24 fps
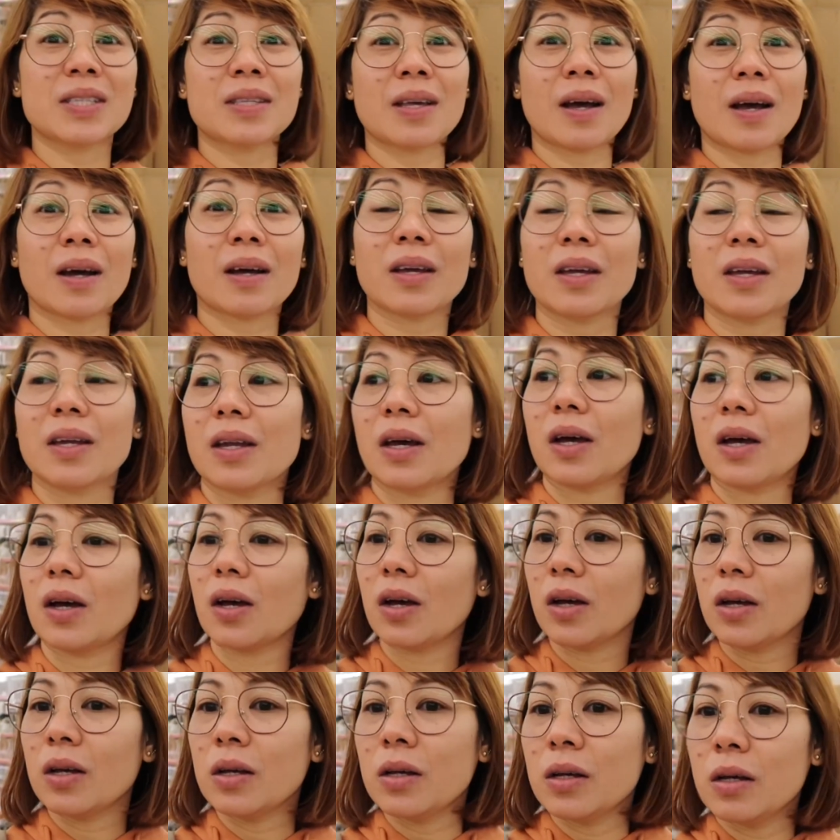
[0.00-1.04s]
ni Saki na
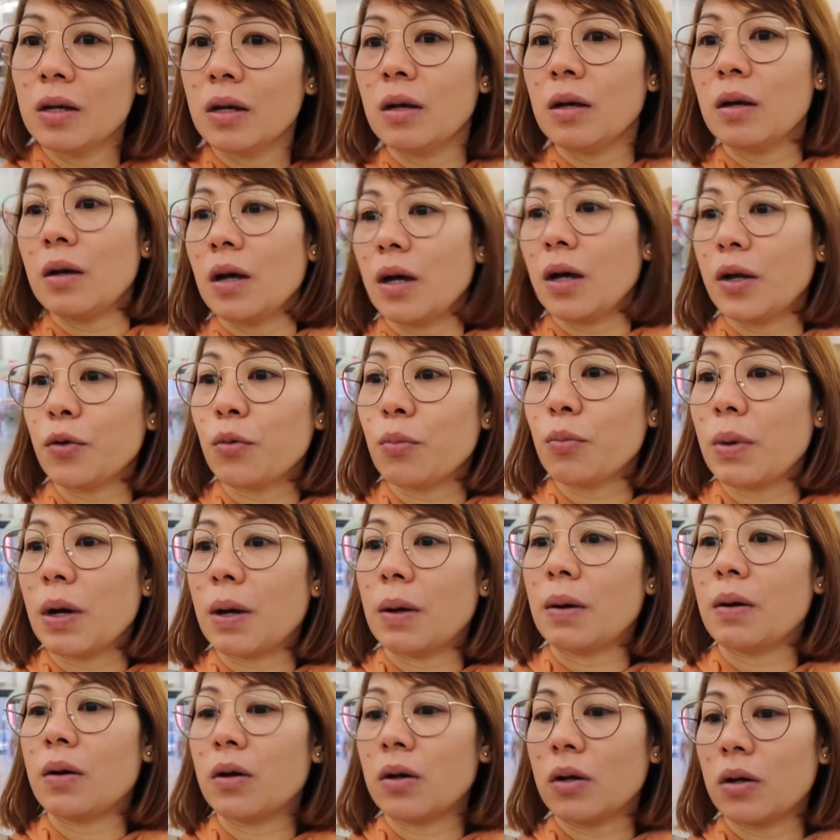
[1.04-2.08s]
ano
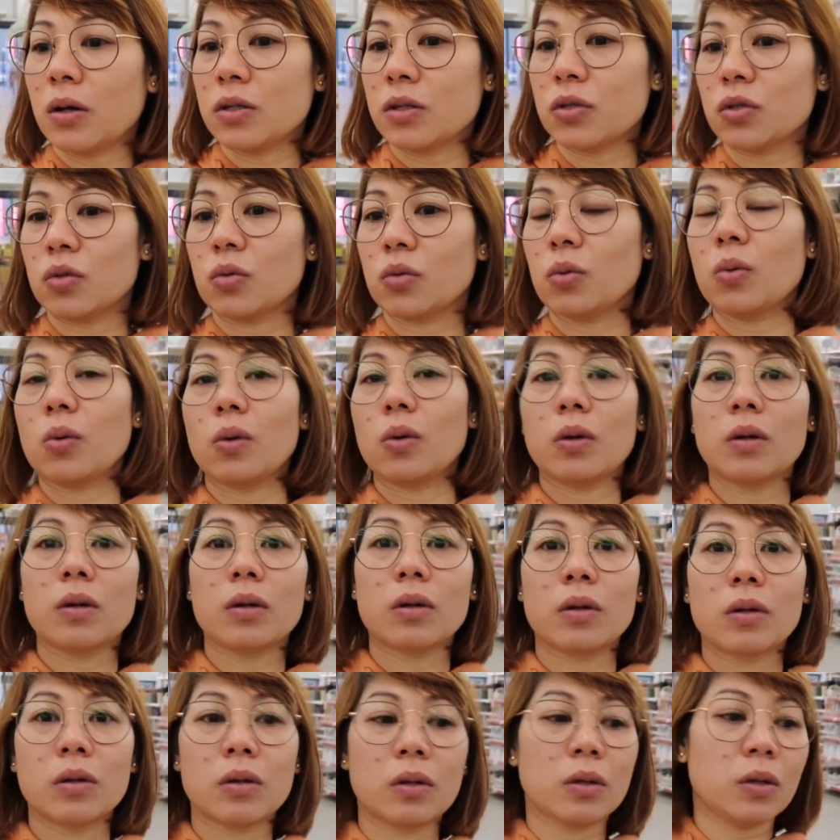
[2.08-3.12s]
ba, store.
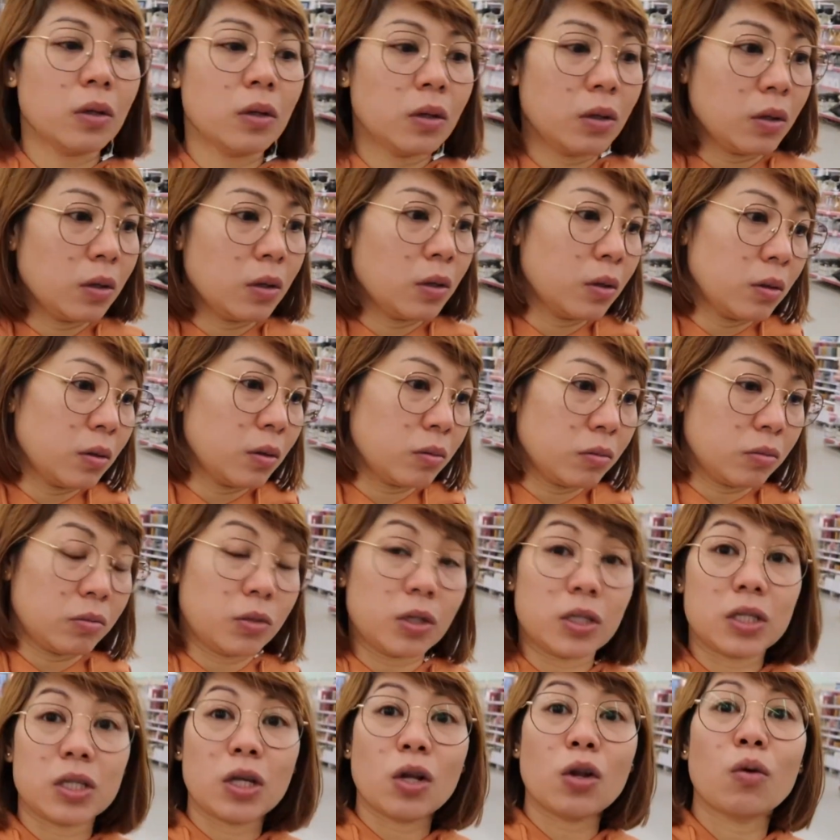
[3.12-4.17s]

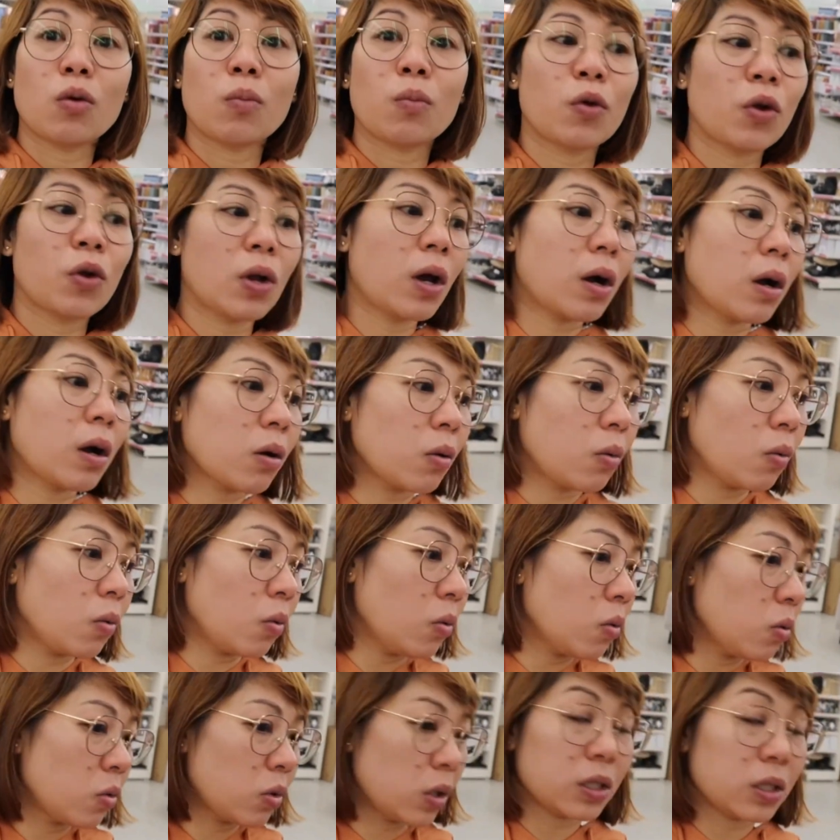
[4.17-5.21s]
Nagsilong muna
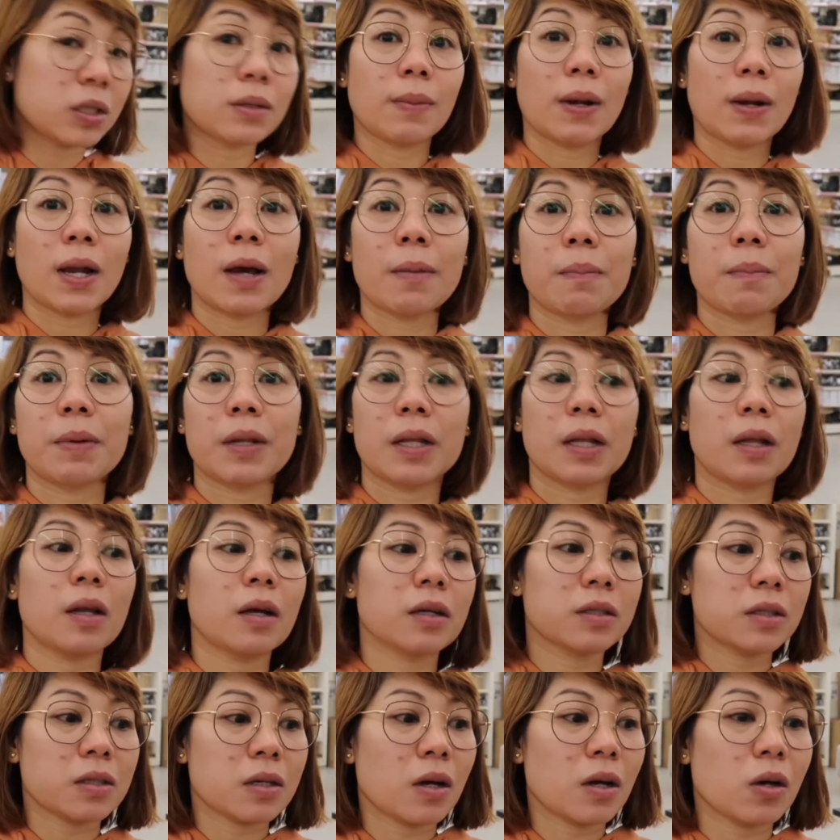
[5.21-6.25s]
ako kasi malapit
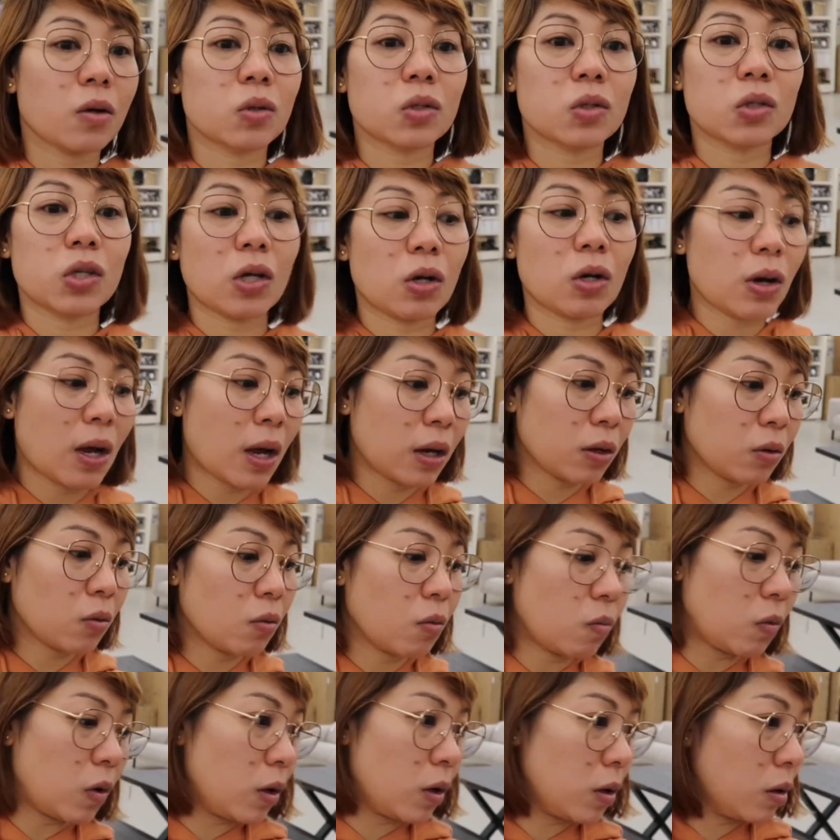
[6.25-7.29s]
lang sa groceryhan
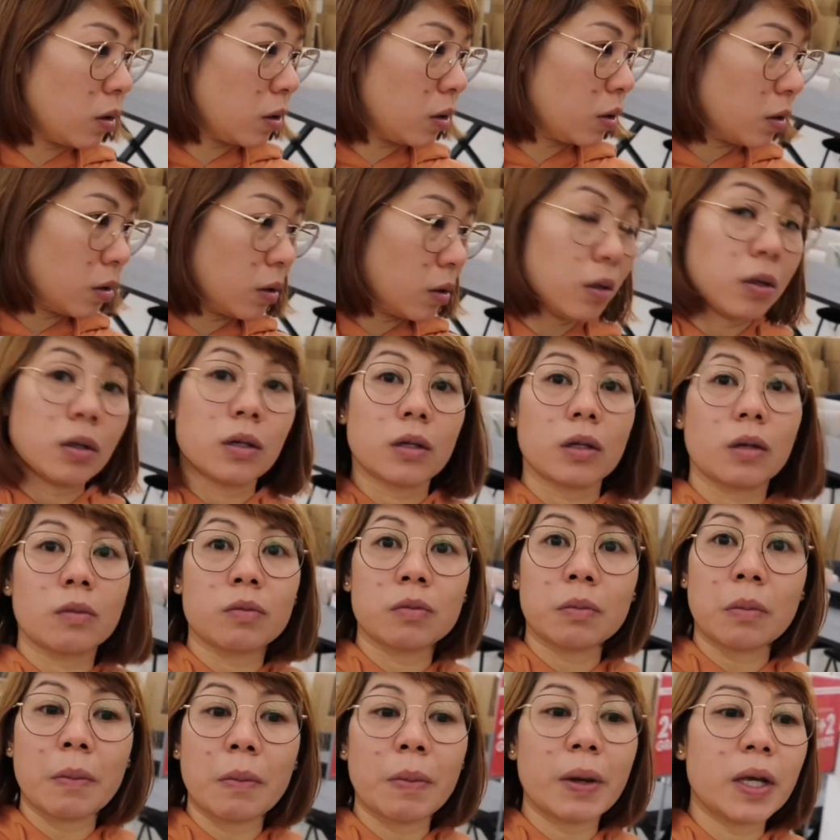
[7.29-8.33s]
ko ba.
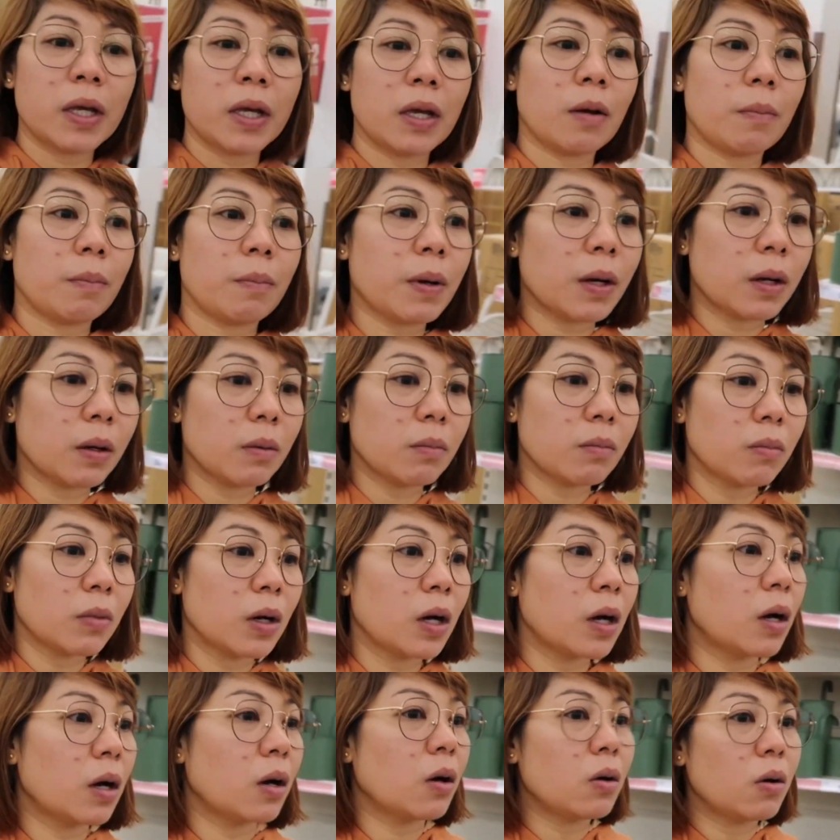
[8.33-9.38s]
Mamaya, pag
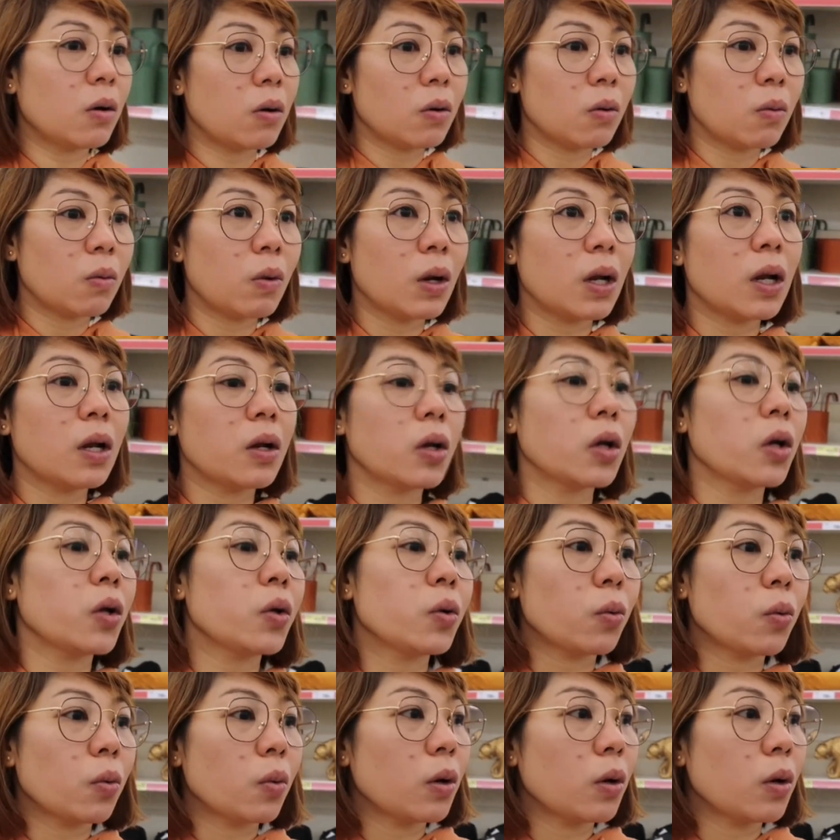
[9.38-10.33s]
ma wala na yung